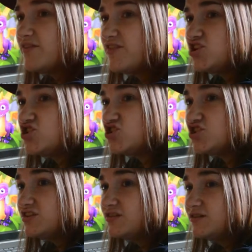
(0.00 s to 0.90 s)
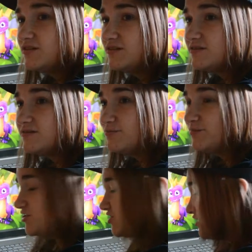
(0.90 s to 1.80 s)
вечно жил.
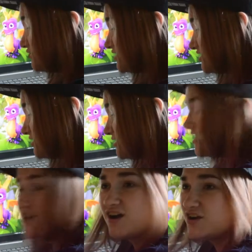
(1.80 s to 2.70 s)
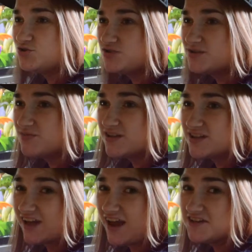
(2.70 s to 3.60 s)
Пожалуйста, я не хочу тебя
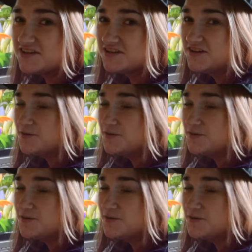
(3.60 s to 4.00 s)
терять.